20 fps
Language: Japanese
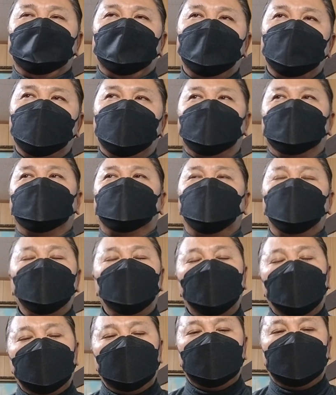で、そ
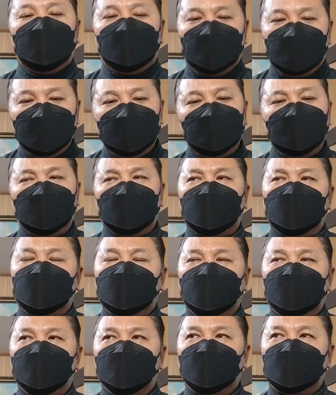の間に、
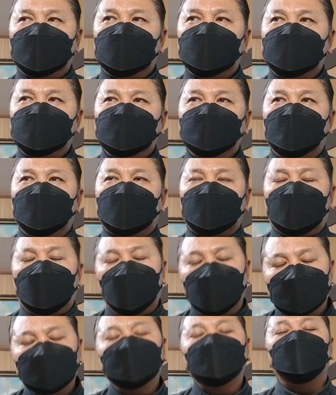私は
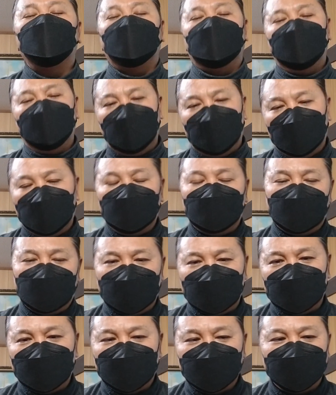覚悟を決めたんです。